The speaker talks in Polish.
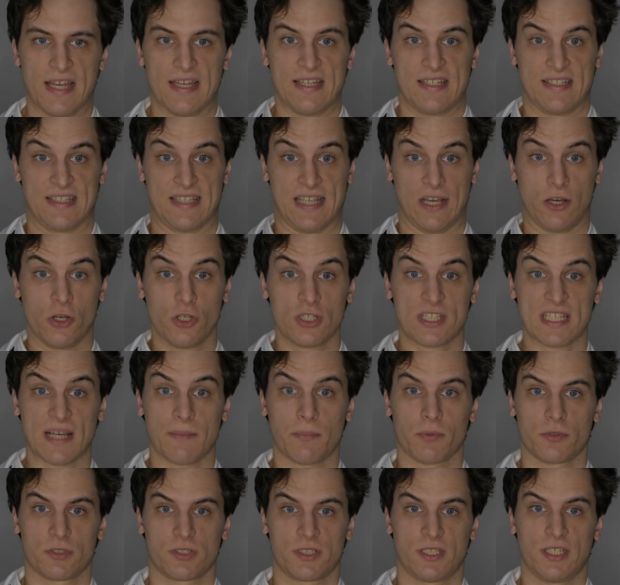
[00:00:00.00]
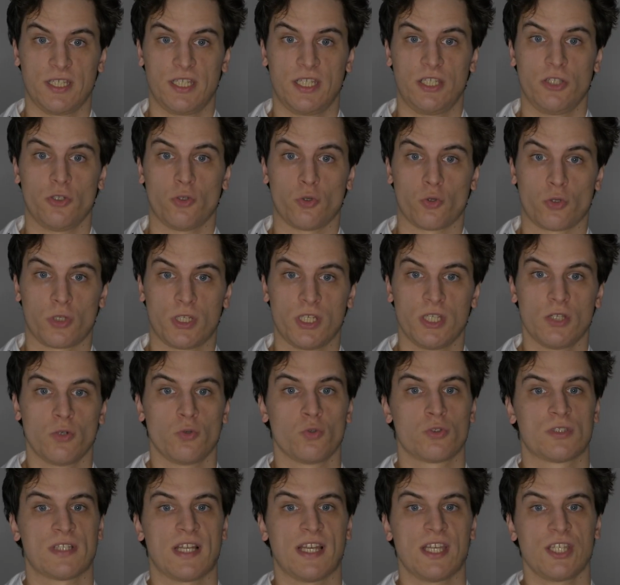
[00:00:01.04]
Za ojca polskiej chirurgii
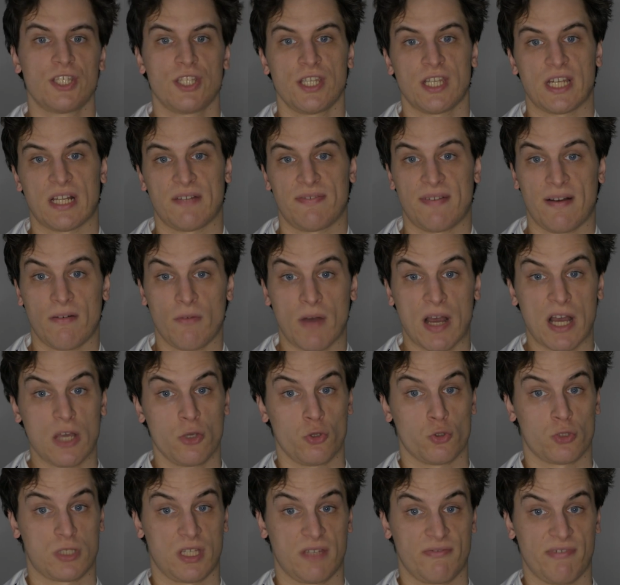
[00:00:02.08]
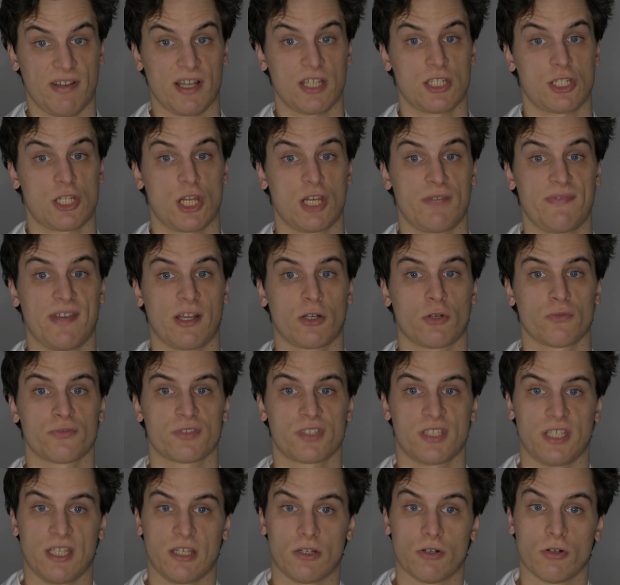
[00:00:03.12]
uznaje się Rafała Józefa
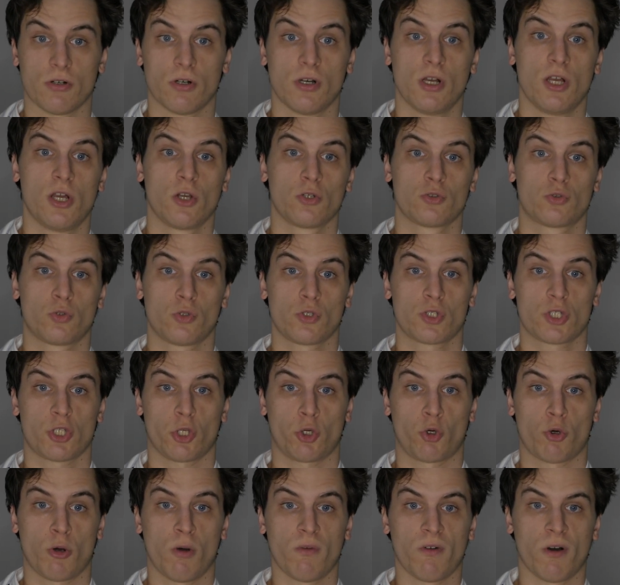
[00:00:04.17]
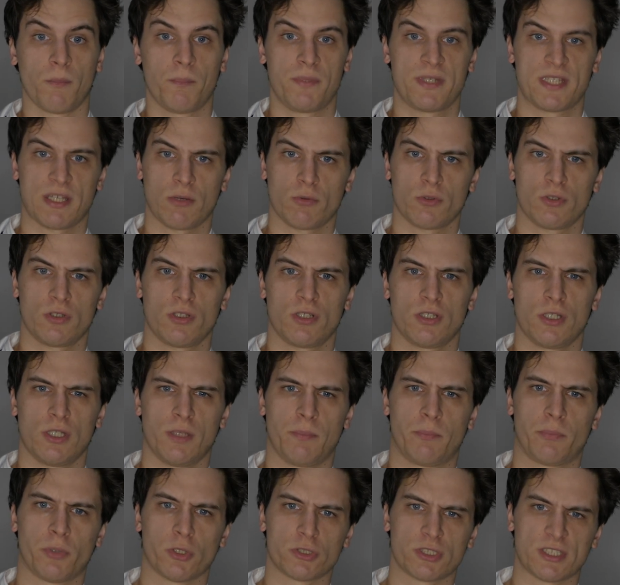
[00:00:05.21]
Czerwiakowskiego, który szczegółowo opisał
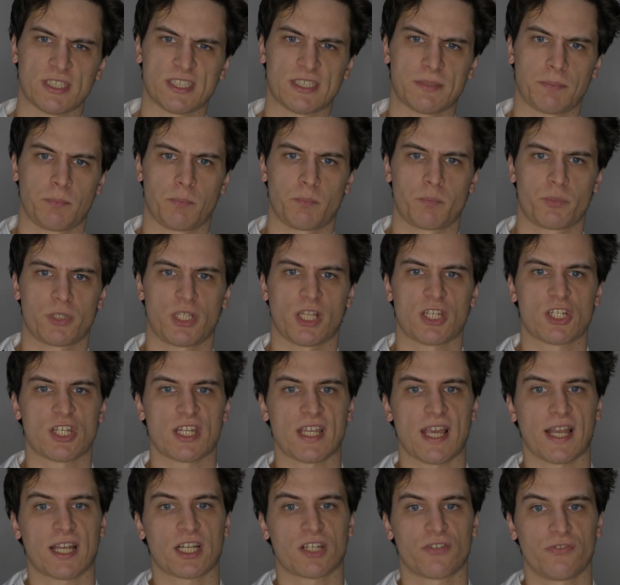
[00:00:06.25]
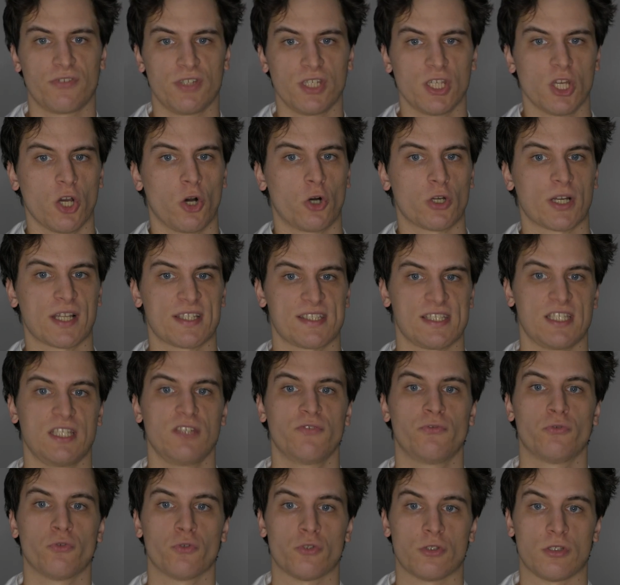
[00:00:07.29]
proces przytaczania krwi oraz
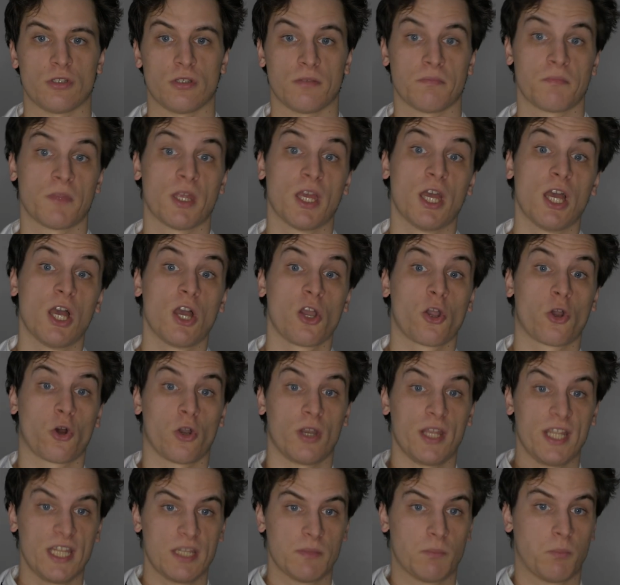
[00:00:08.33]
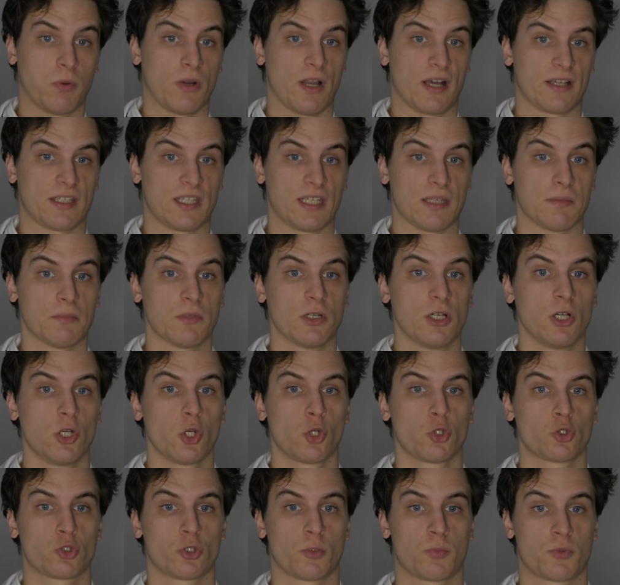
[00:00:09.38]
infuzji. Kolejnym Polakiem,
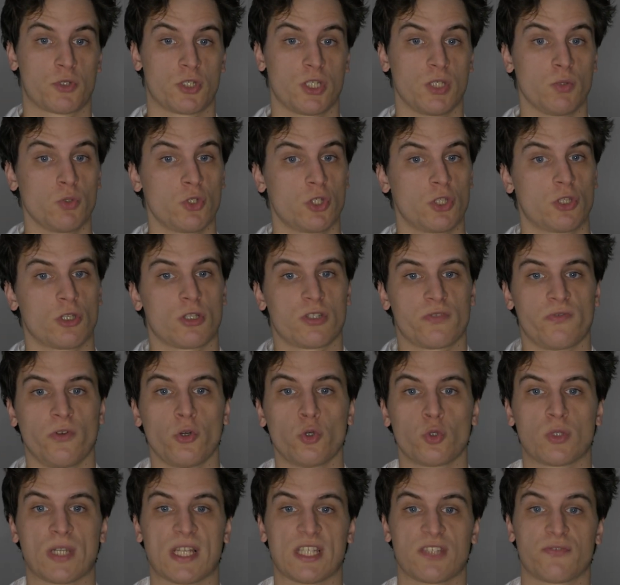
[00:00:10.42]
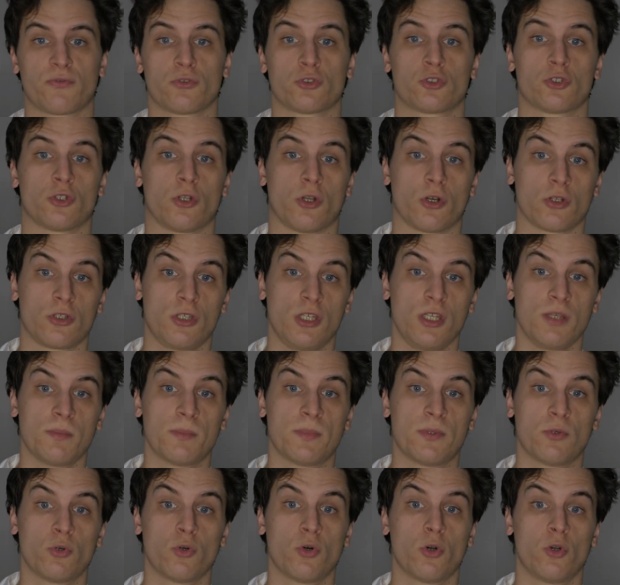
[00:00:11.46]
który przyczynił się do rozwoju transfuzjologii,
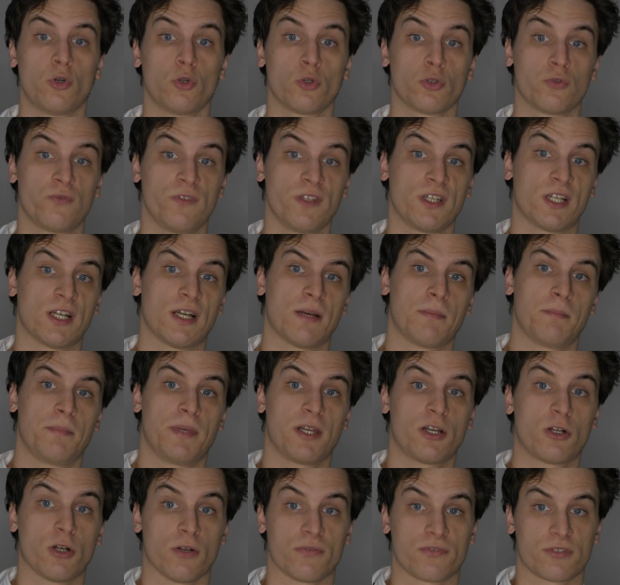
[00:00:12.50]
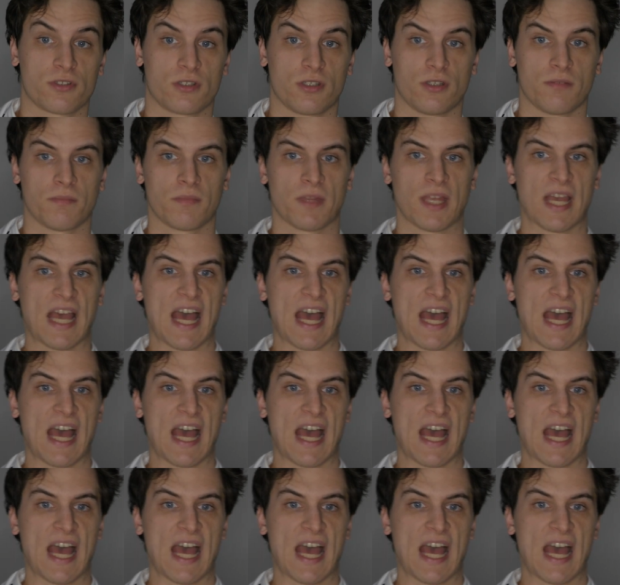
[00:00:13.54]
był Ludwik Bierkowski